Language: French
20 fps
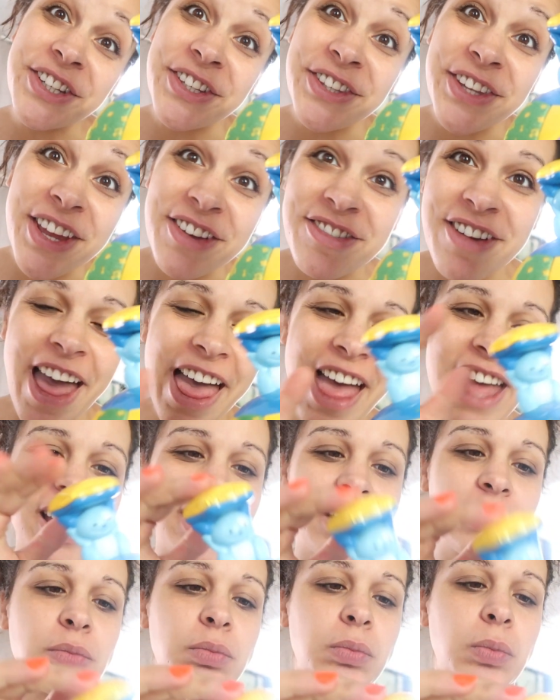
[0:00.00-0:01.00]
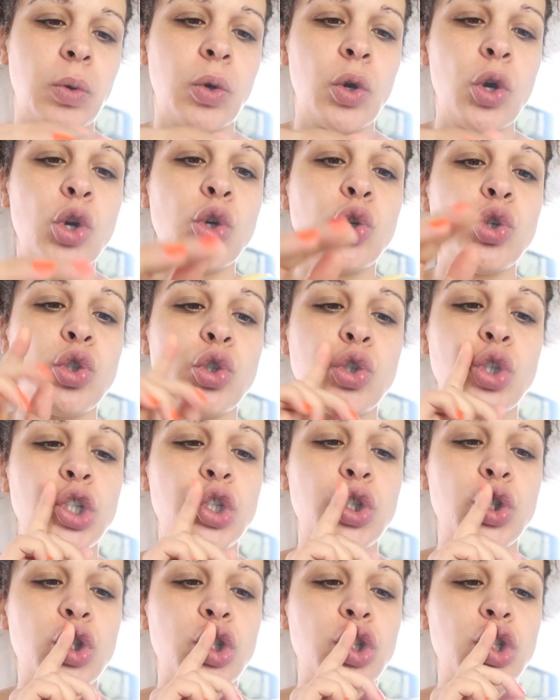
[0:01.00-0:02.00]
je te vois.
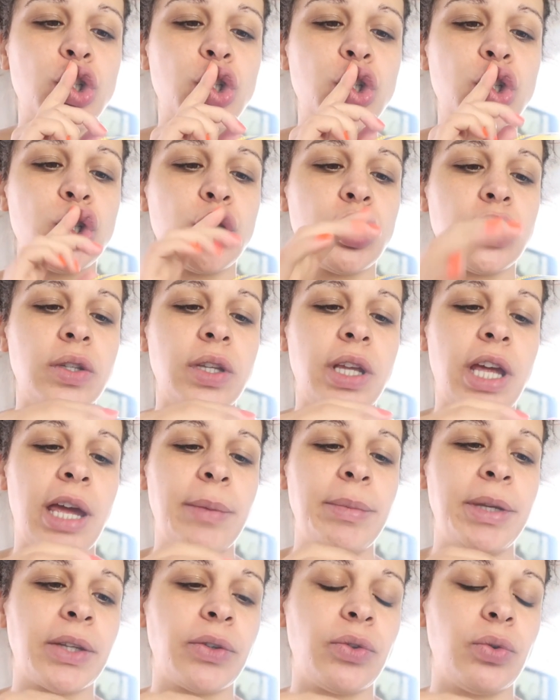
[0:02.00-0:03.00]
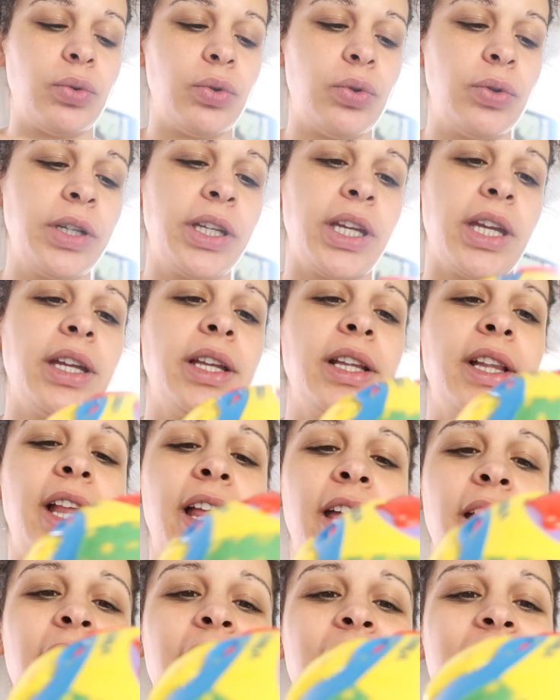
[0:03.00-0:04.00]
Chut, à bientôt, ok.
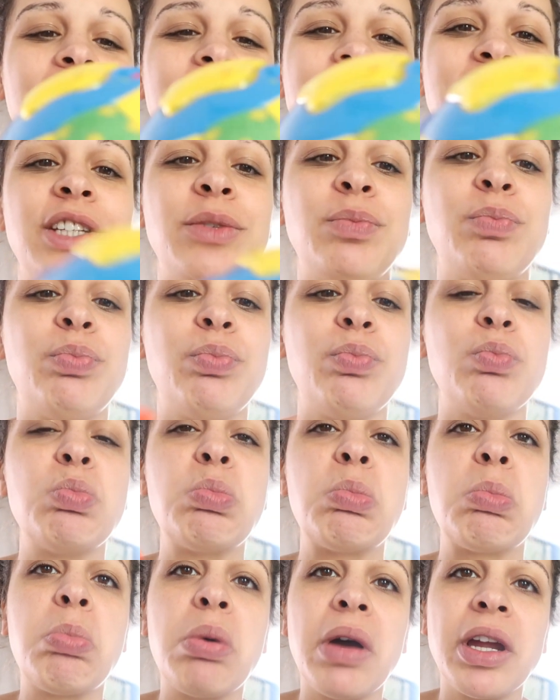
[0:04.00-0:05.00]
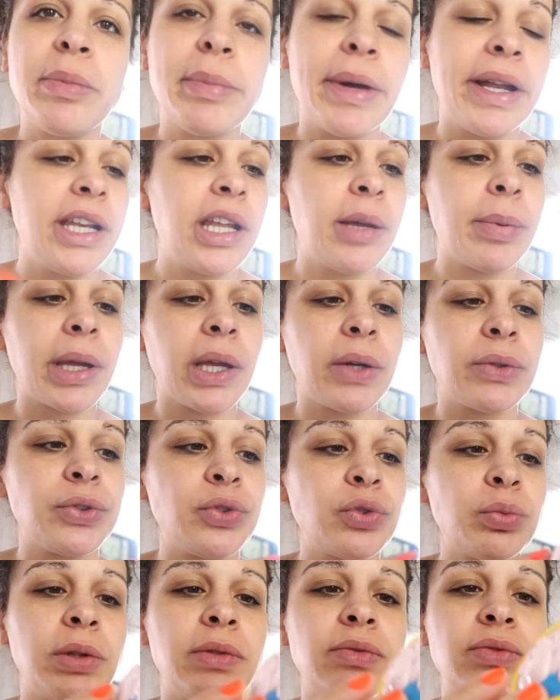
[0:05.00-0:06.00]
Euh, c'est pas une balle
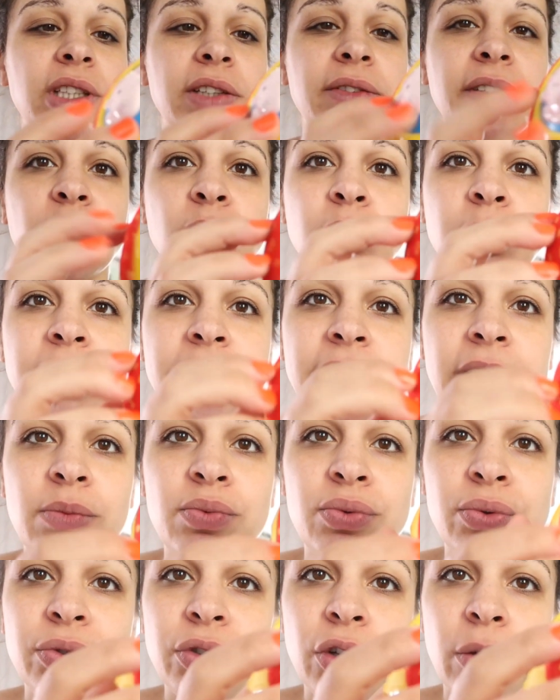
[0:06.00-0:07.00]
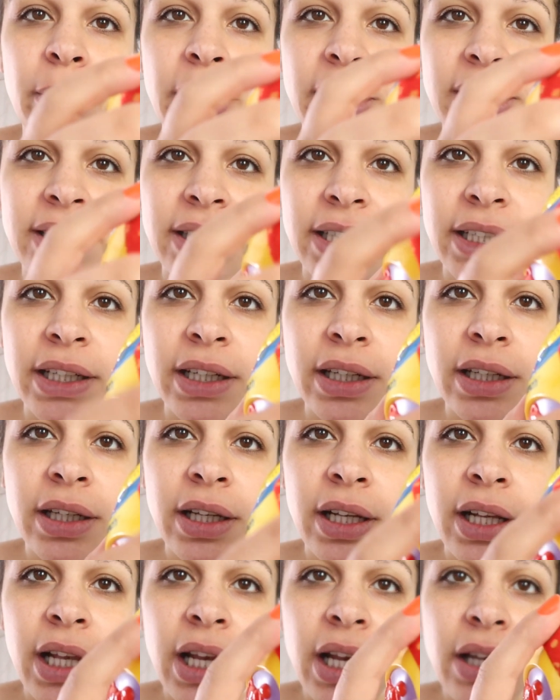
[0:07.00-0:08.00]
d'appréhension, mais vous avez compris, il y a plusieurs matières.
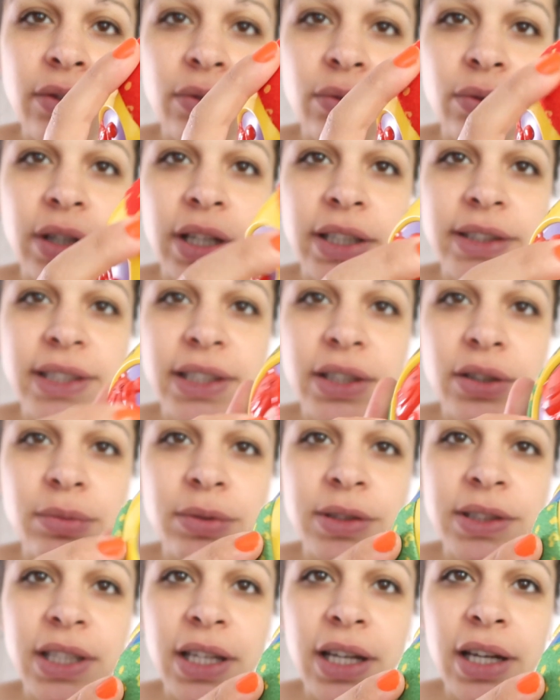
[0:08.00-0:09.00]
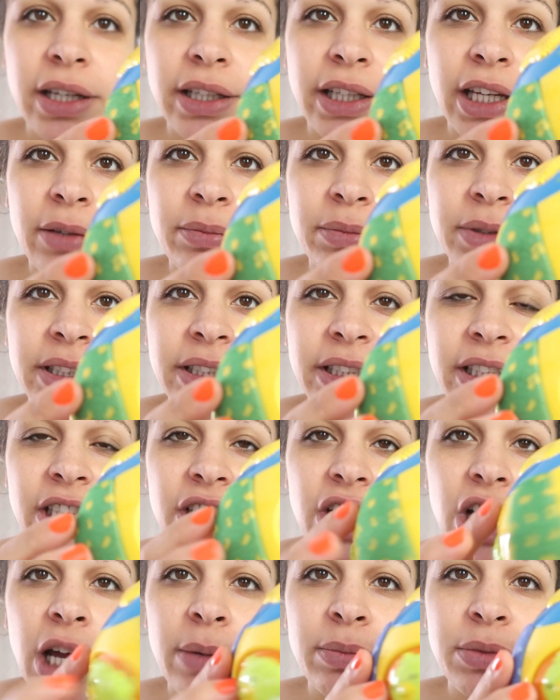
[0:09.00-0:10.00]
Donc là, c'est comme ça. Et un petit,
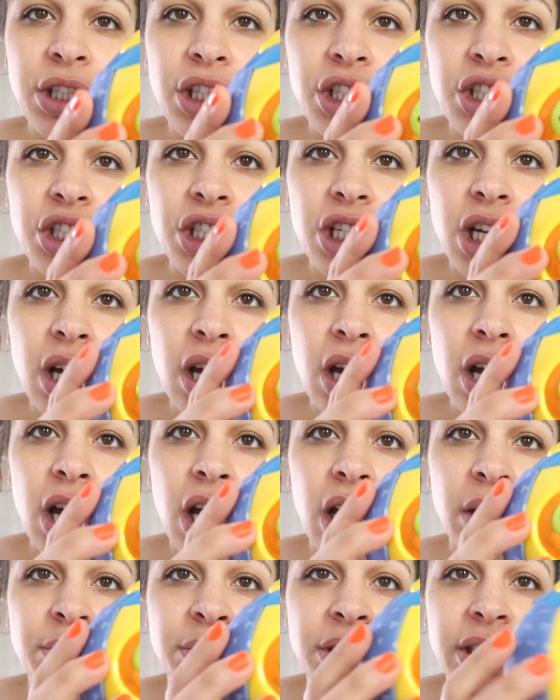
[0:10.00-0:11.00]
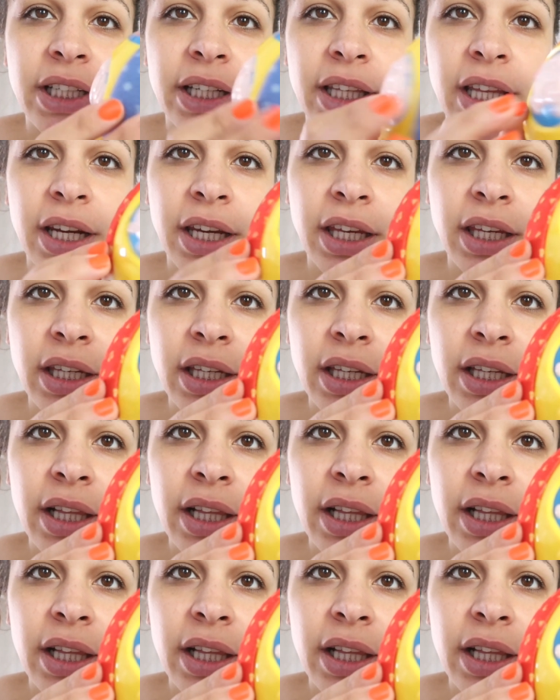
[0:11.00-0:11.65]
un petit chat, un petit canari